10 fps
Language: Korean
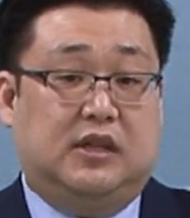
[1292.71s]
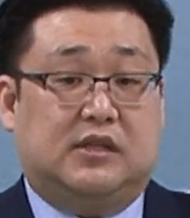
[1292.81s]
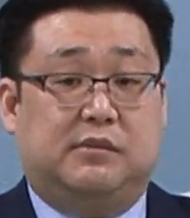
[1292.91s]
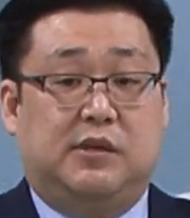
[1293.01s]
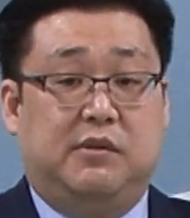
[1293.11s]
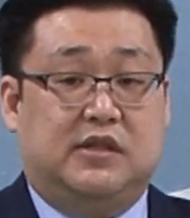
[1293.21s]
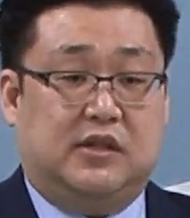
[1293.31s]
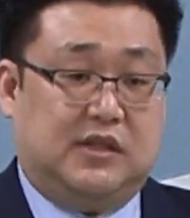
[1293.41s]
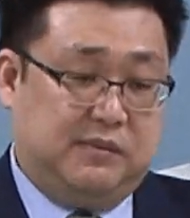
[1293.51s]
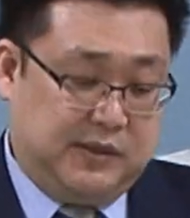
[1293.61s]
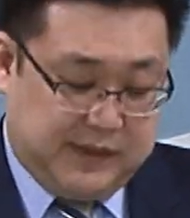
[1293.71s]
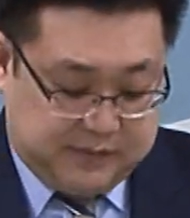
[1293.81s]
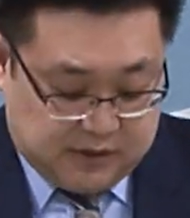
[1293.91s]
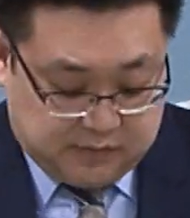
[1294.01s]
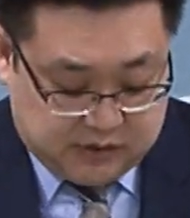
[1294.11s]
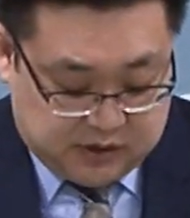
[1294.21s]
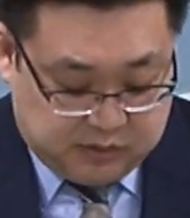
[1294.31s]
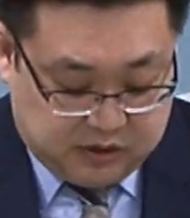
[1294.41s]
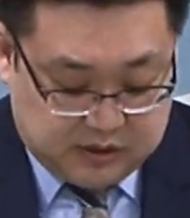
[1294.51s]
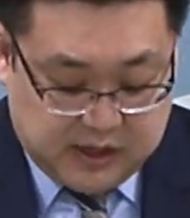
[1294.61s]
31절에 33절을
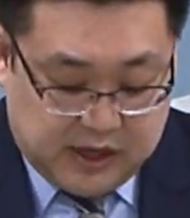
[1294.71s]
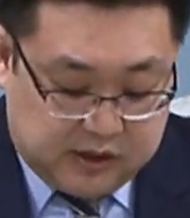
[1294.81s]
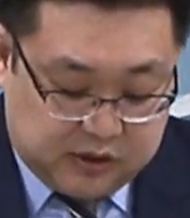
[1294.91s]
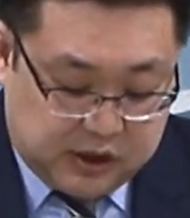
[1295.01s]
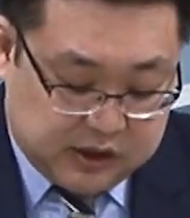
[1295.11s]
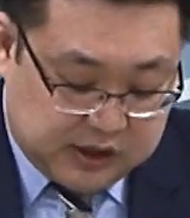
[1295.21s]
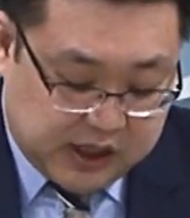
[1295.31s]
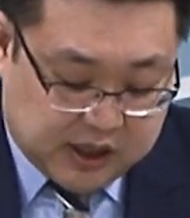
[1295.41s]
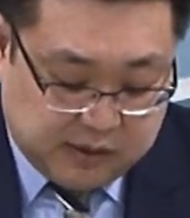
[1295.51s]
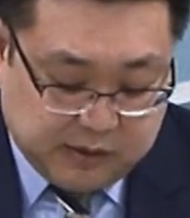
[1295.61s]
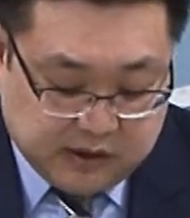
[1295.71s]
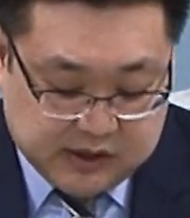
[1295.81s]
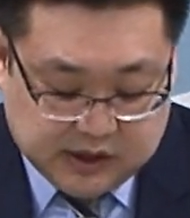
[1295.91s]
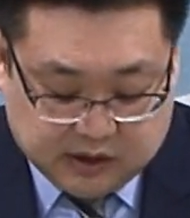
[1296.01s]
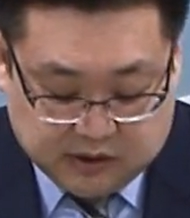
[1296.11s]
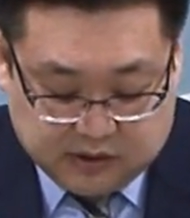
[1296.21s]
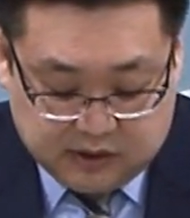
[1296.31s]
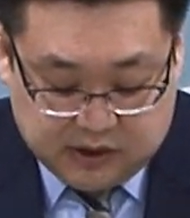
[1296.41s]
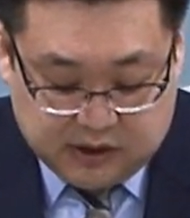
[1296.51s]
보시면 너희는 내 계명을 지켜